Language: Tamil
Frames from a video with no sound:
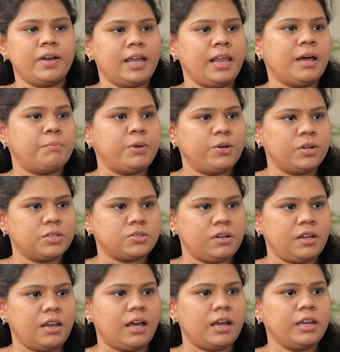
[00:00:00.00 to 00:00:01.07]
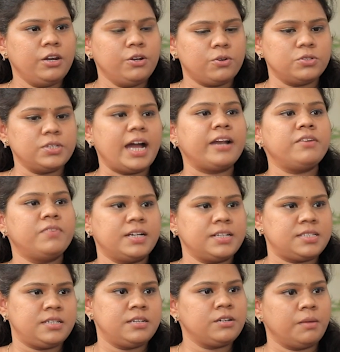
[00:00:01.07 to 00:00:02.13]
ஒரு வகையில் அப்படி கூட சொல்லலாம் இன்னும் கொஞ்சம்
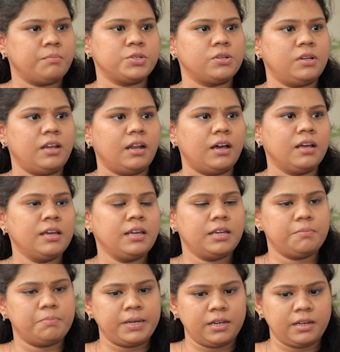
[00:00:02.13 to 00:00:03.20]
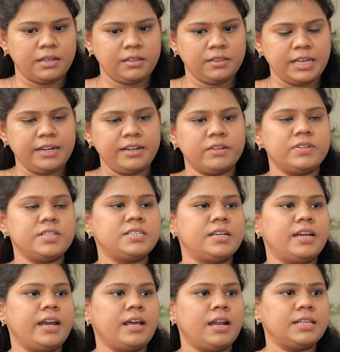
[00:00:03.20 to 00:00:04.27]
அட்வான்ஸ்டுன்னு நம்ம சொல்லலாம் இப்போ இந்த
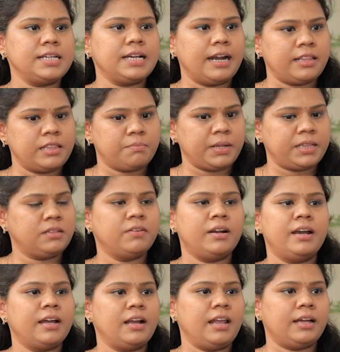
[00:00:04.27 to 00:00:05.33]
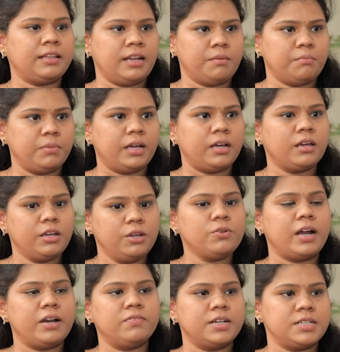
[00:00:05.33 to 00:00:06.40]
இன்டர்வென்ஷன் ரேடியாலஜி கடந்த பத்து வருடங்களாக தான் நம்ம
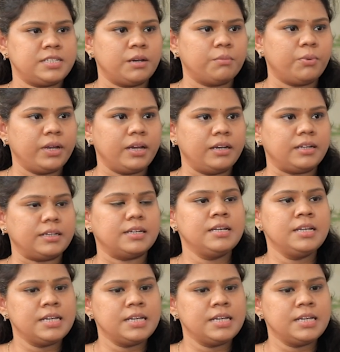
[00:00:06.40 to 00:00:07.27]
இன்னும் அட்வான்ஸ்டாக போய்கிட்டு இருக்கு